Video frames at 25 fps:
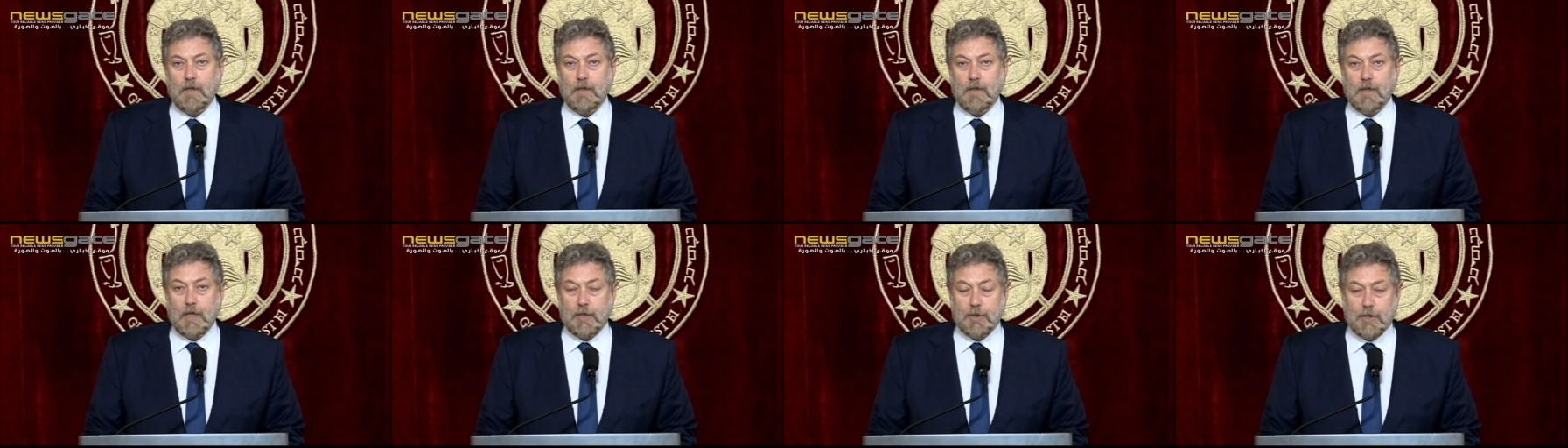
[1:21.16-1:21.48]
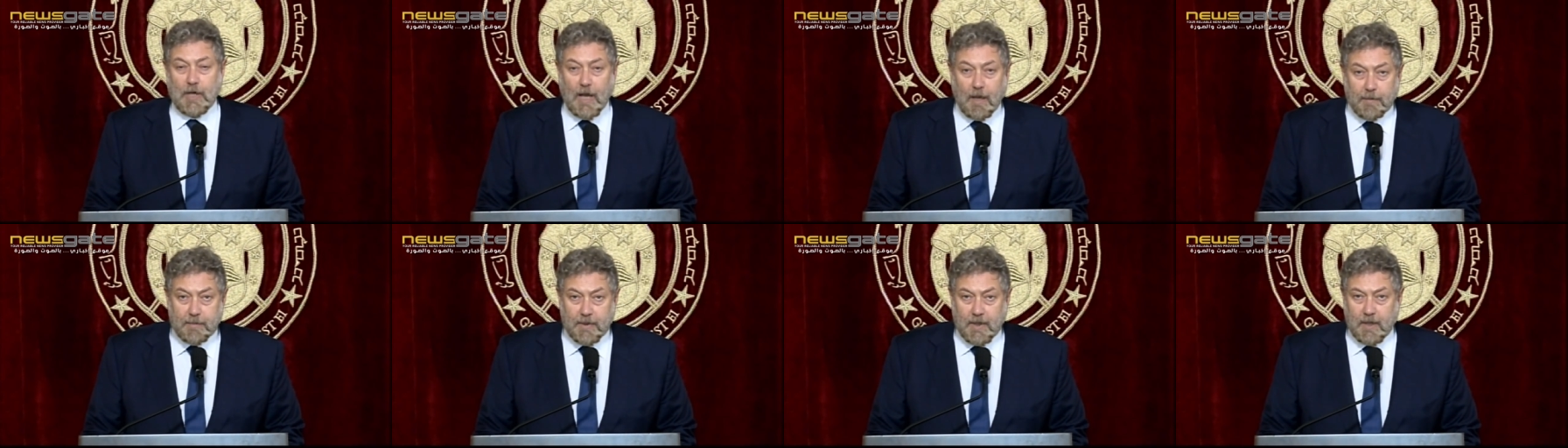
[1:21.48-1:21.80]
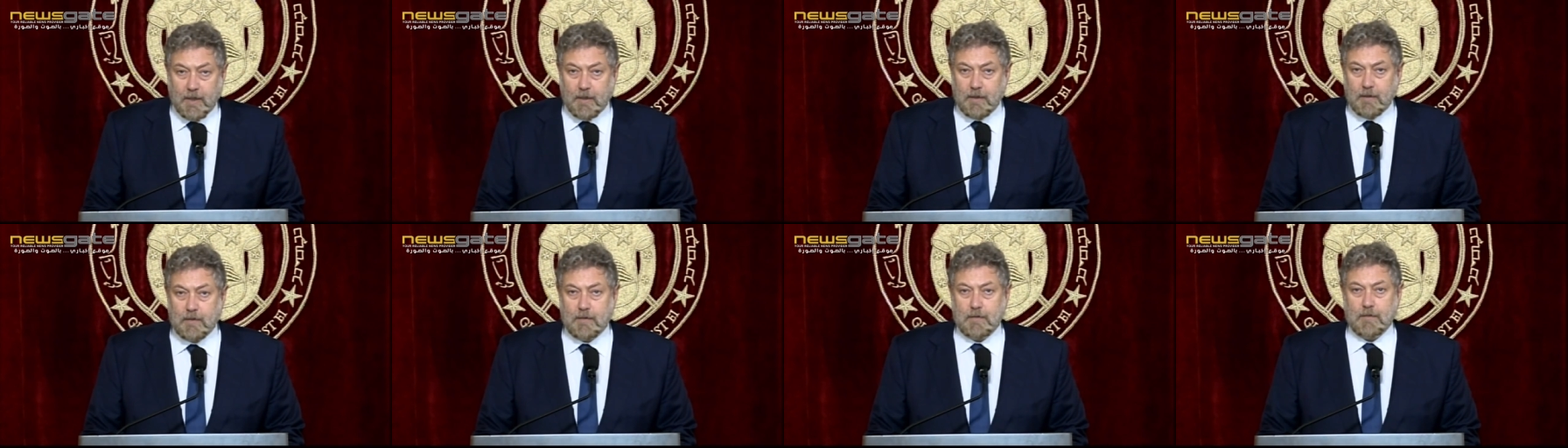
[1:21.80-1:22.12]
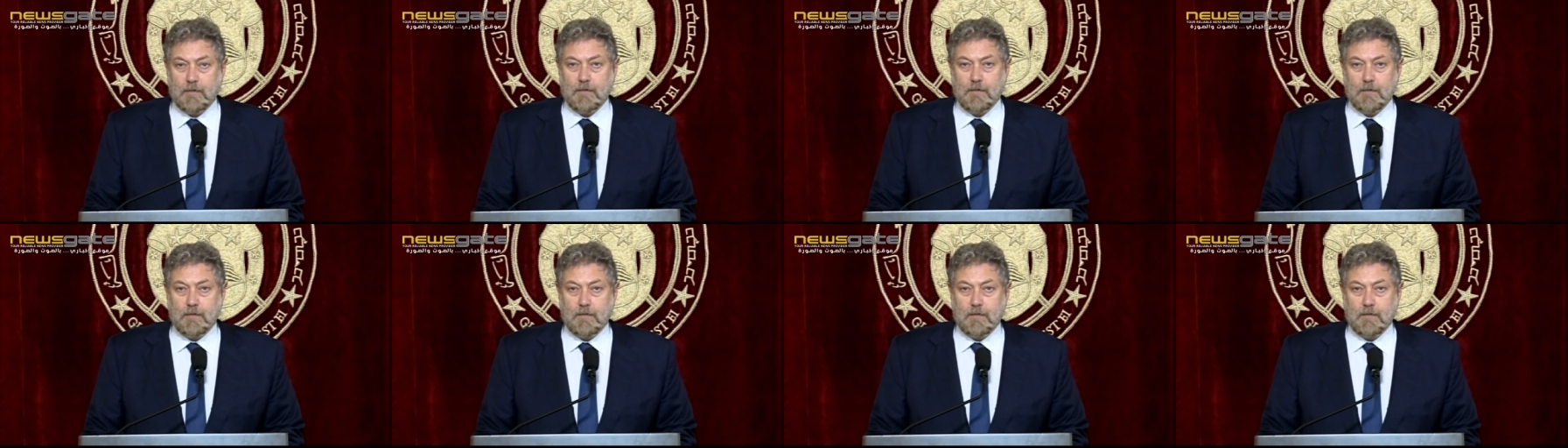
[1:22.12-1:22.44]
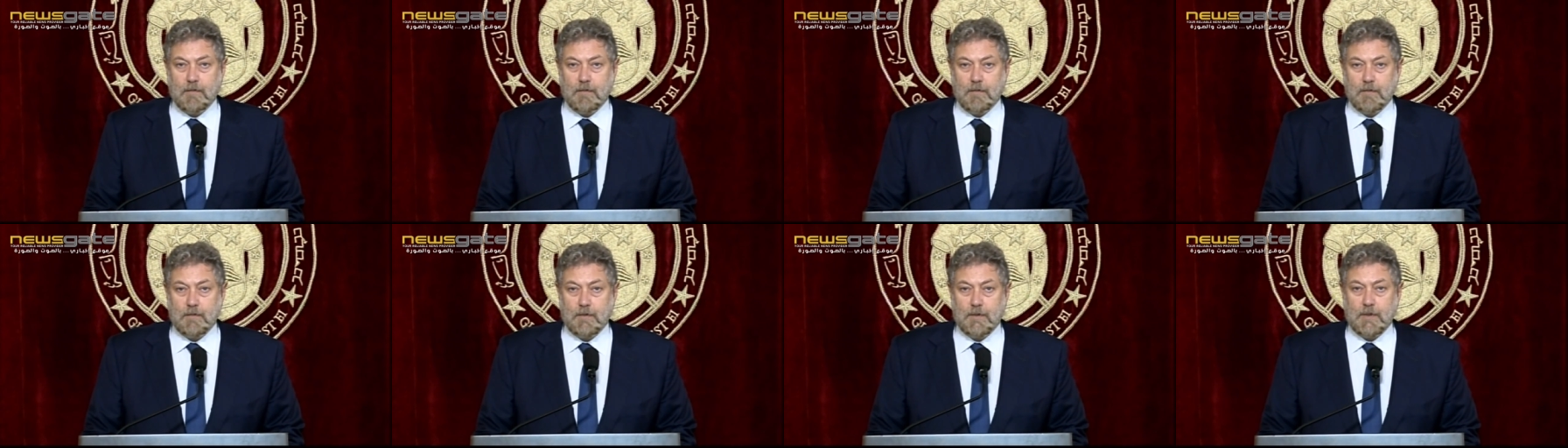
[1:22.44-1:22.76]
لشعبنا
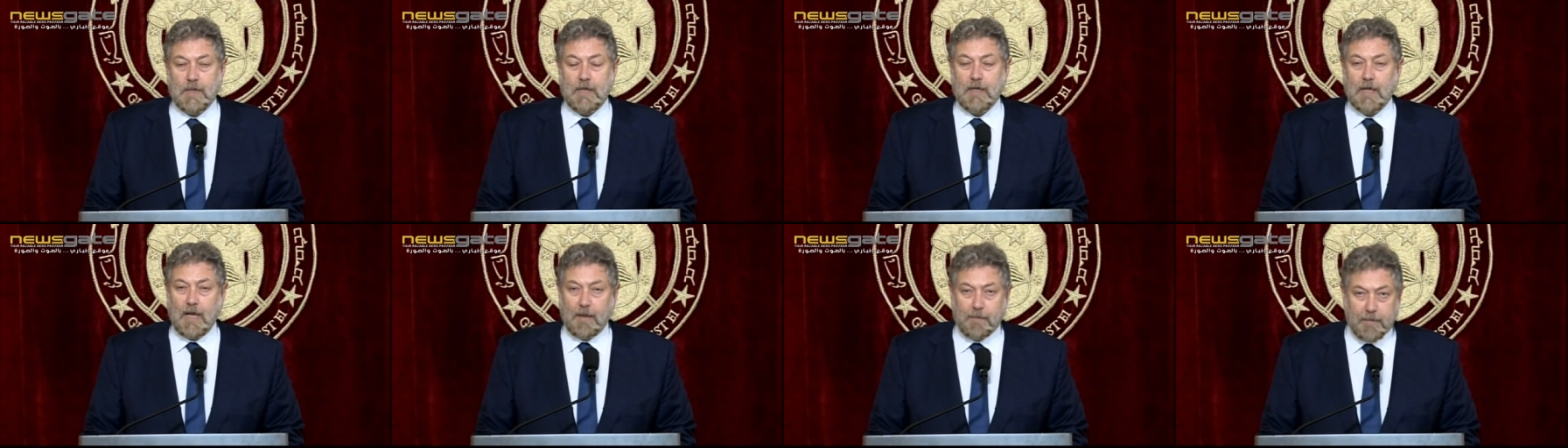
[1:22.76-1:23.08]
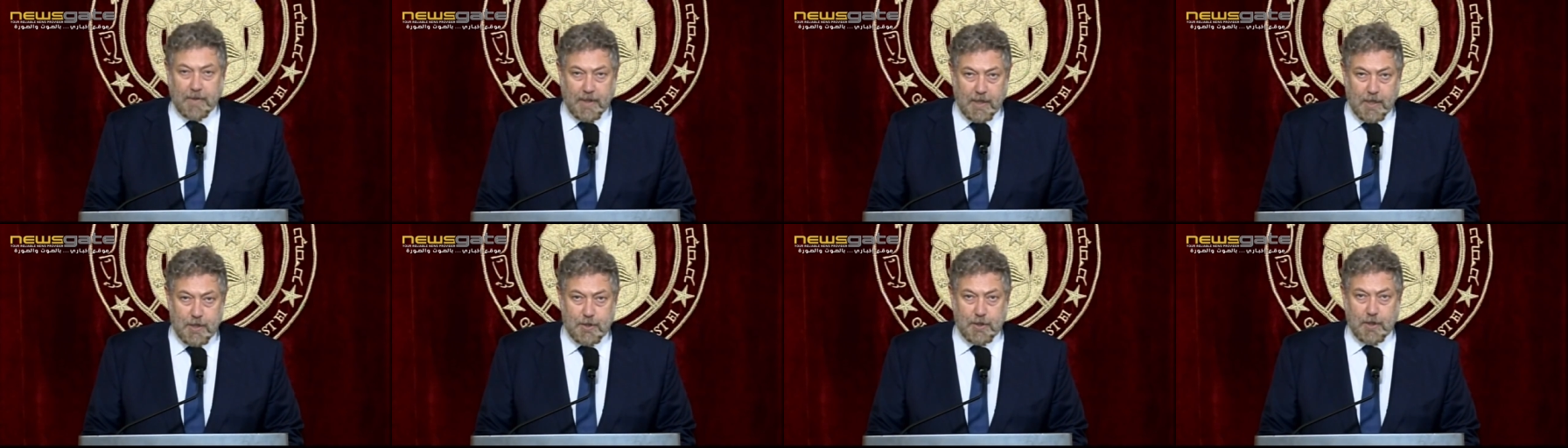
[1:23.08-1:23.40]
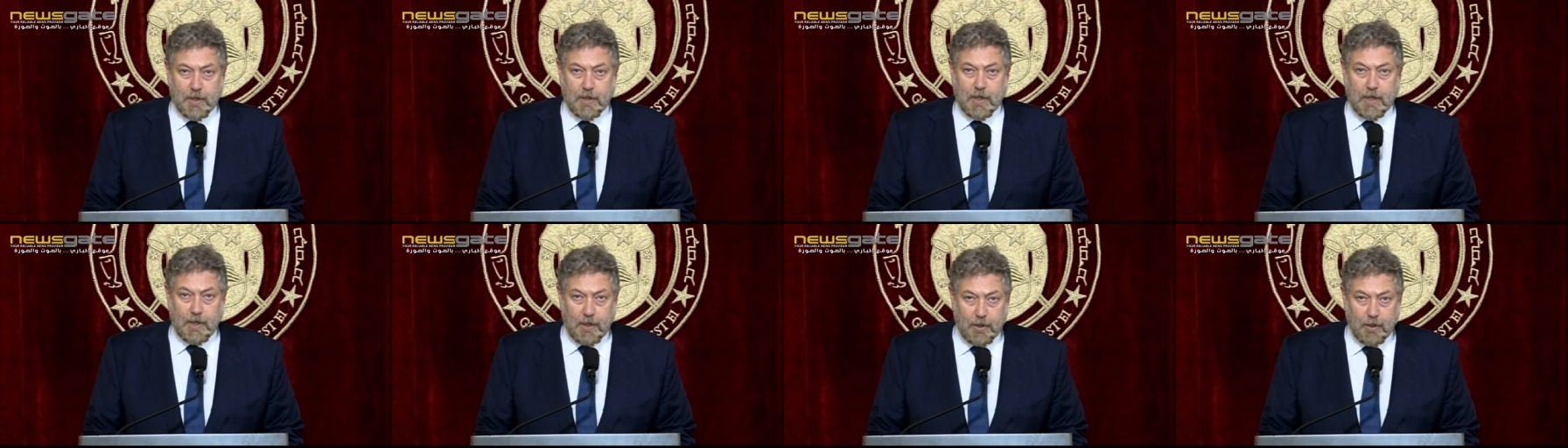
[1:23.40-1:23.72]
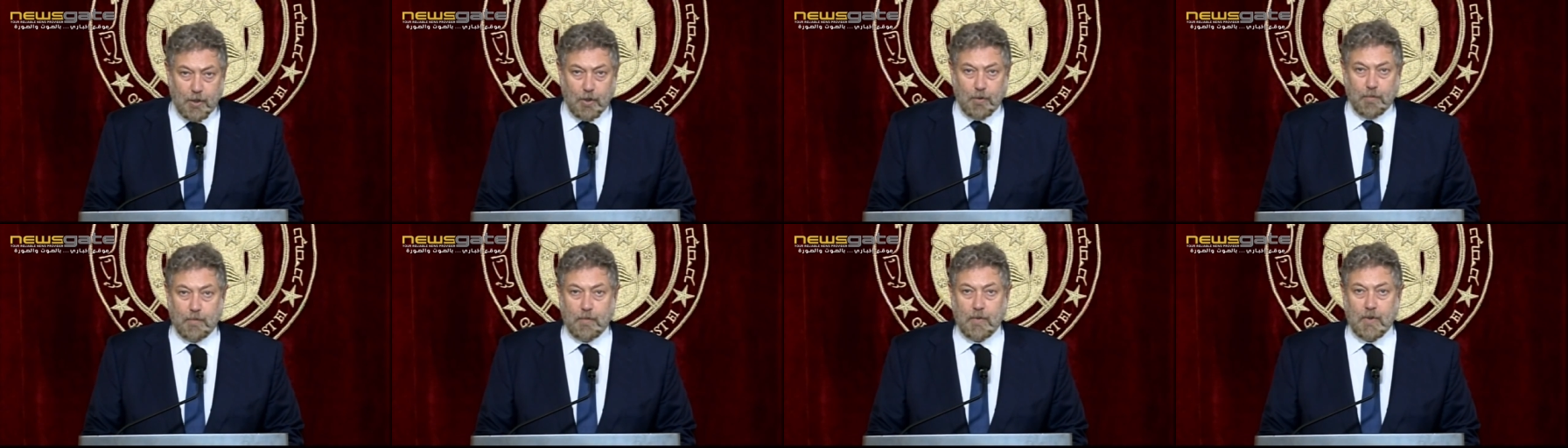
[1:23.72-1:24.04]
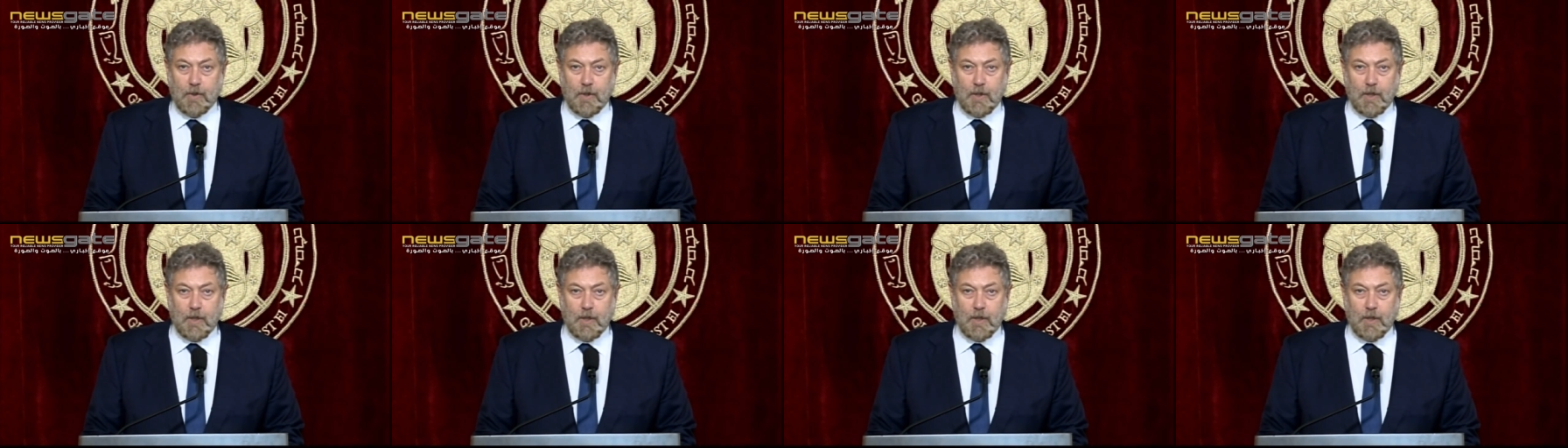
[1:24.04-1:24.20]
يلي عم بيهاجر كل يوم